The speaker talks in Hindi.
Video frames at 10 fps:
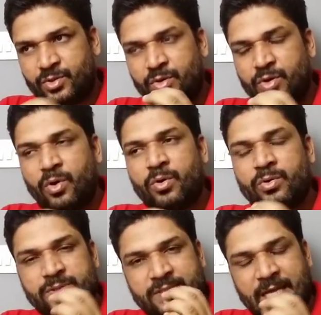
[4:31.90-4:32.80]
तो लो
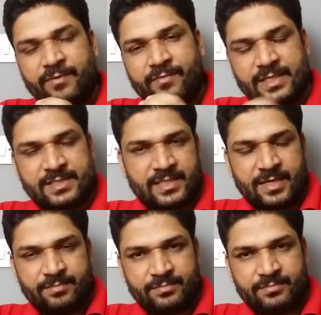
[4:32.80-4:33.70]
सेल्फ
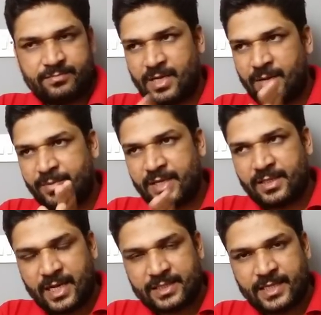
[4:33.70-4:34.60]
इस्टीम आपके
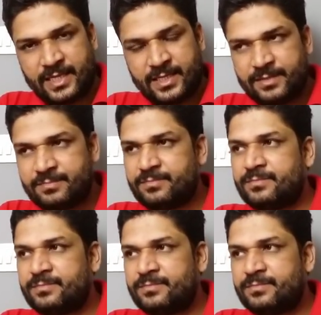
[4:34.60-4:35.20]
अंदर आ जाएगी